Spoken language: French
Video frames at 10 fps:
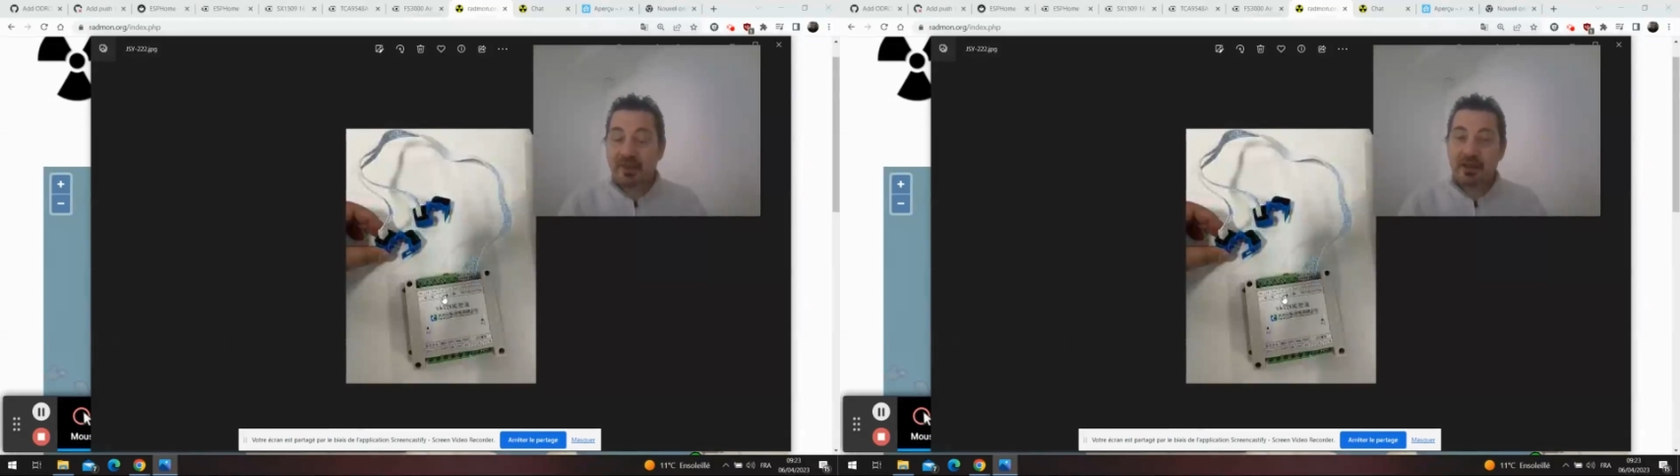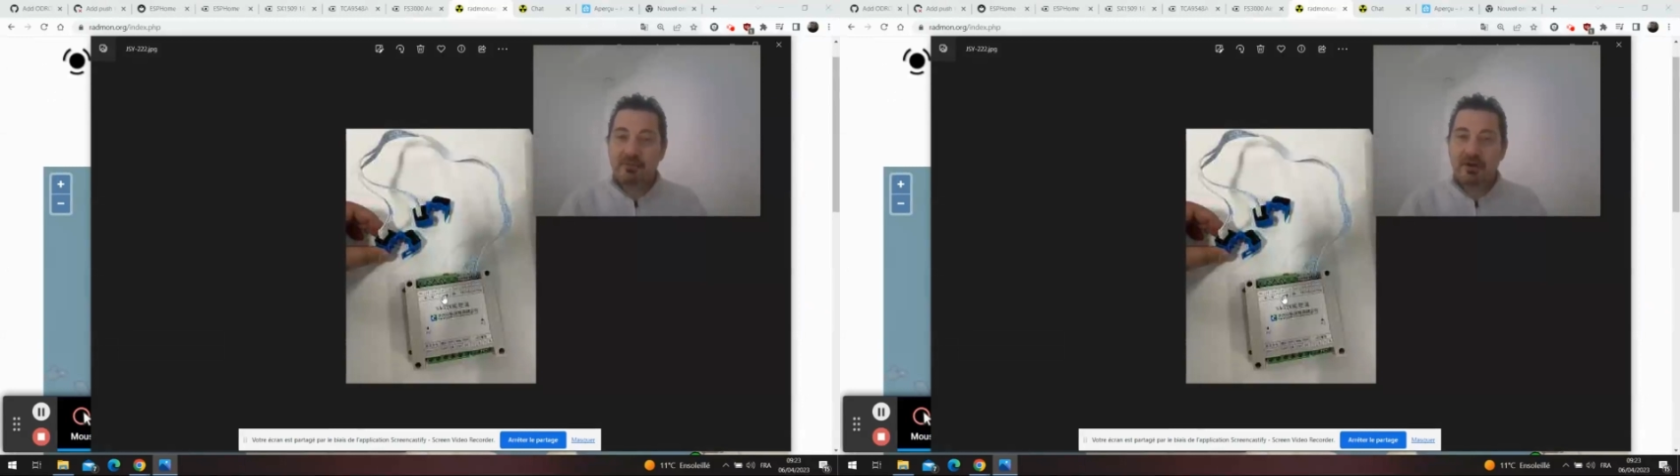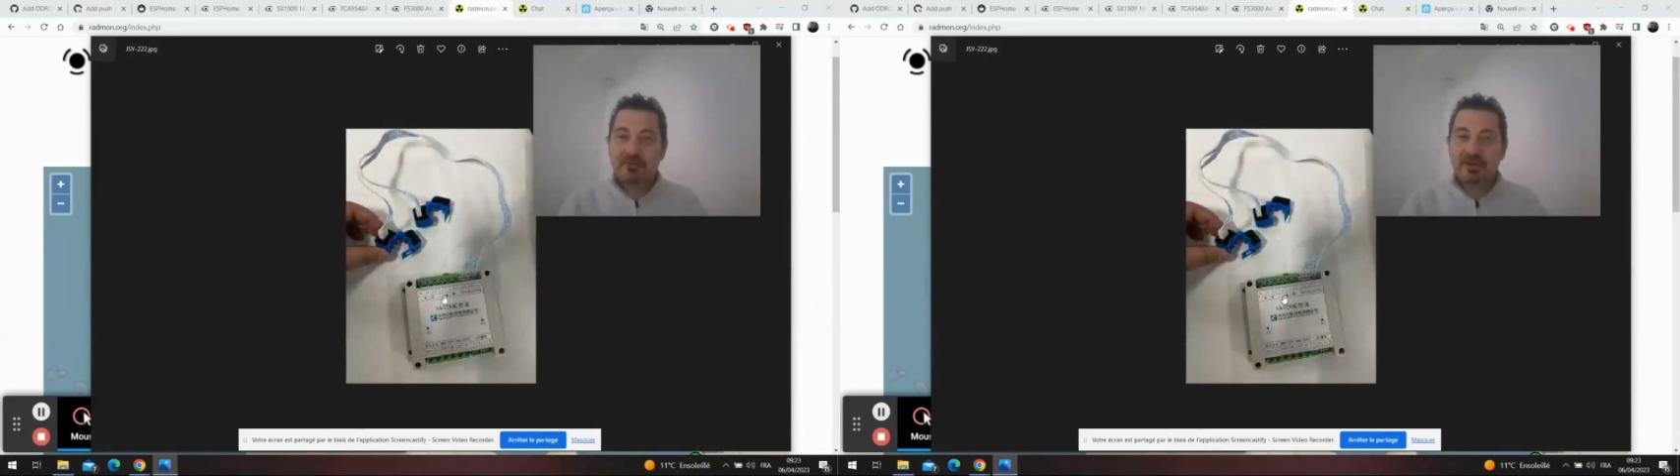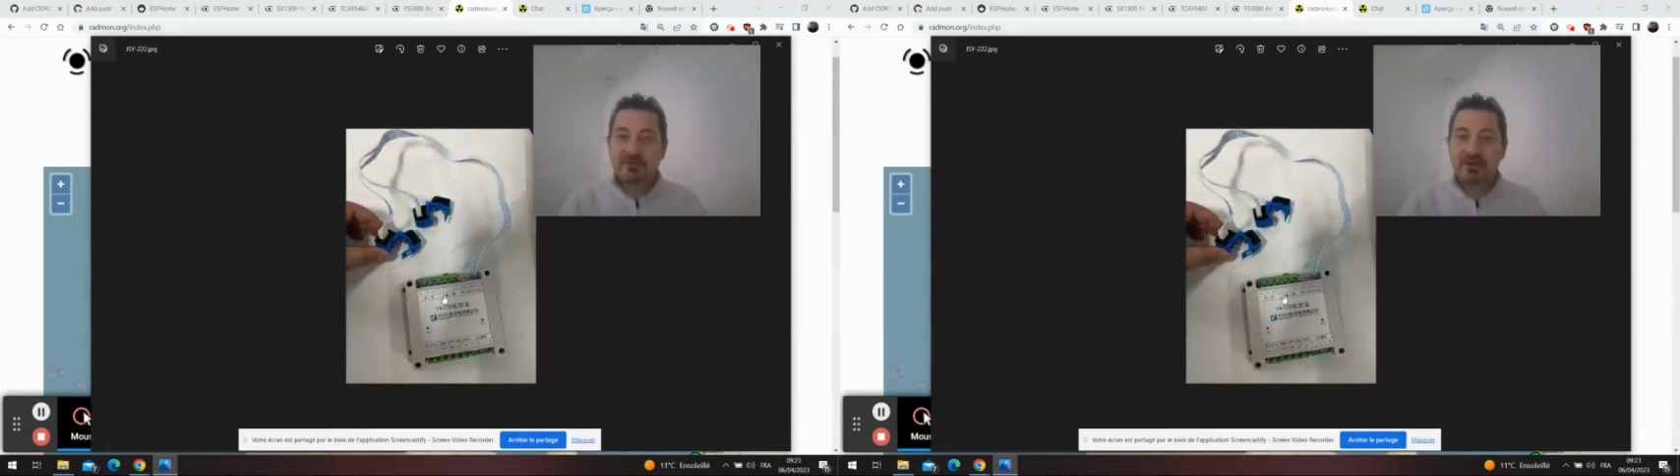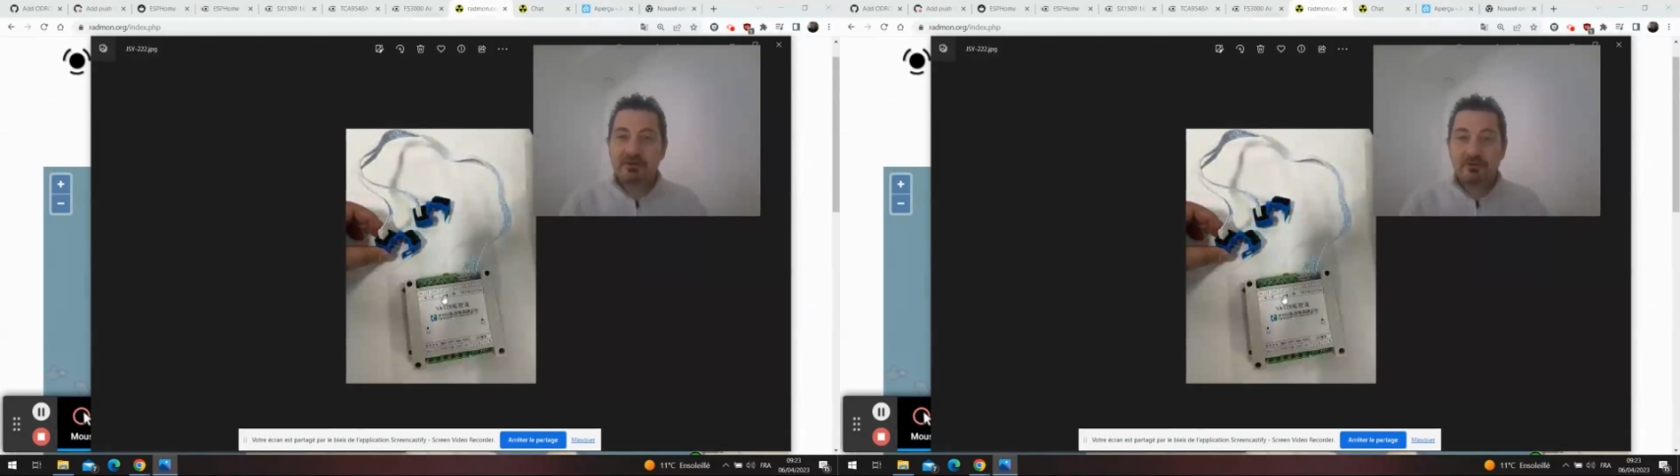et eh ben vous
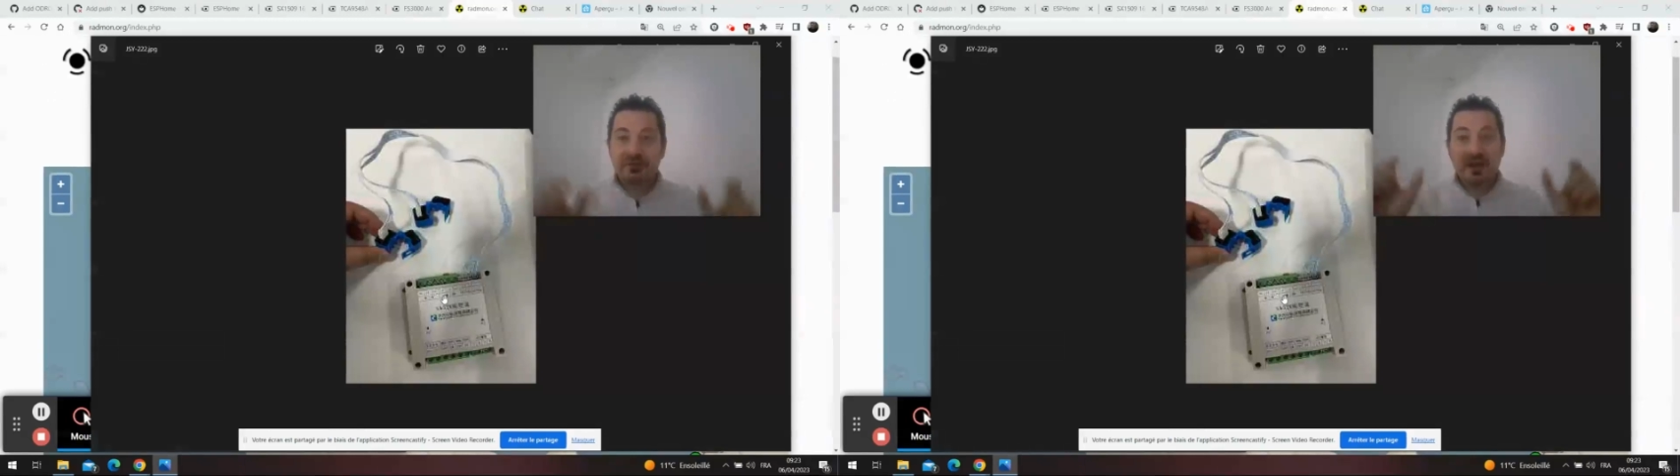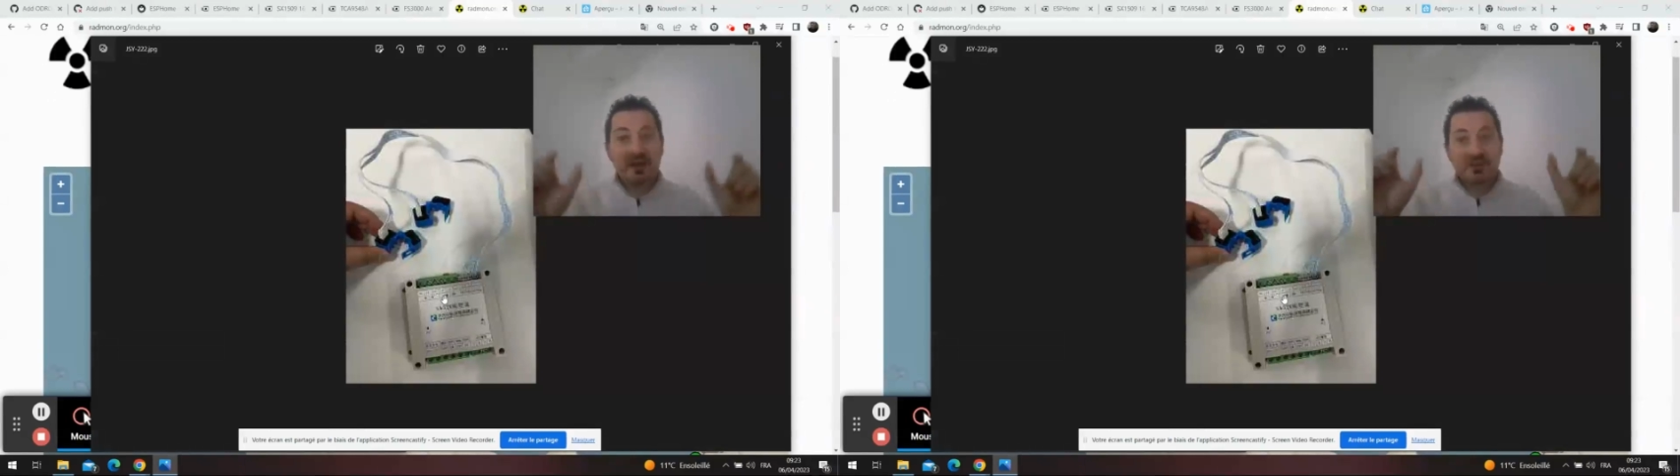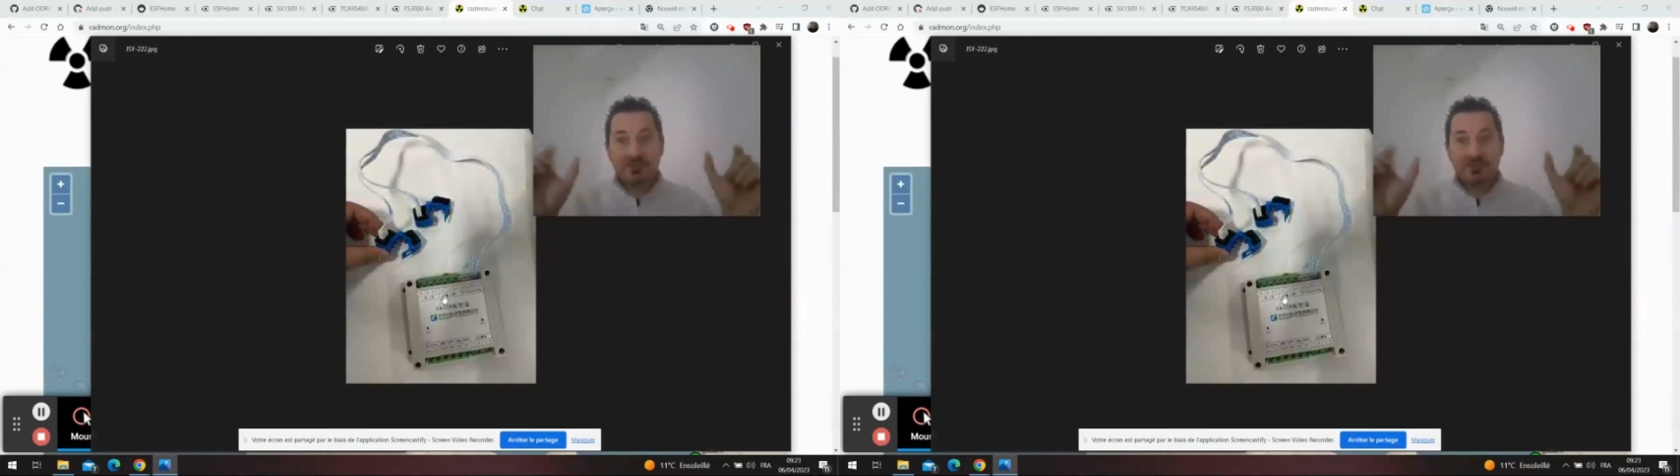avez deux tâches